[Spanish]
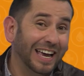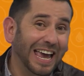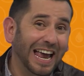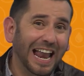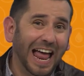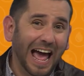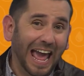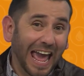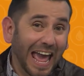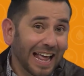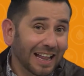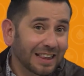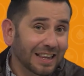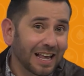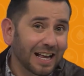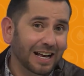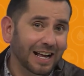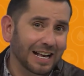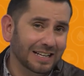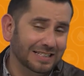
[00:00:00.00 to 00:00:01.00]
que la
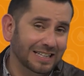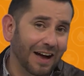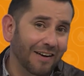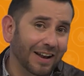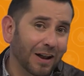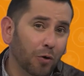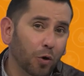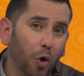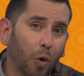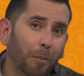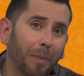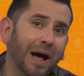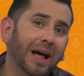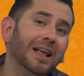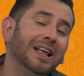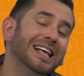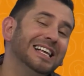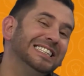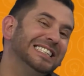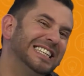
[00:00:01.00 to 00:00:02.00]
gente que estaba en Europa
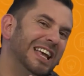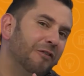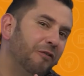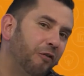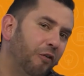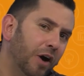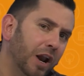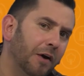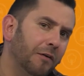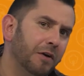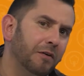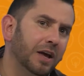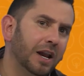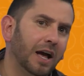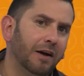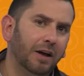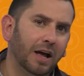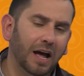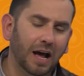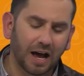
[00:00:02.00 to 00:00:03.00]
se fuera a vivir
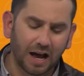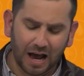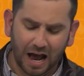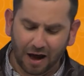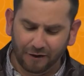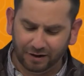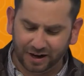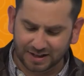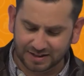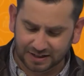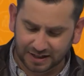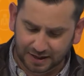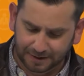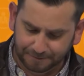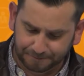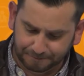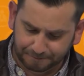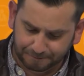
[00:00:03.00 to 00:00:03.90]
a, Brasil.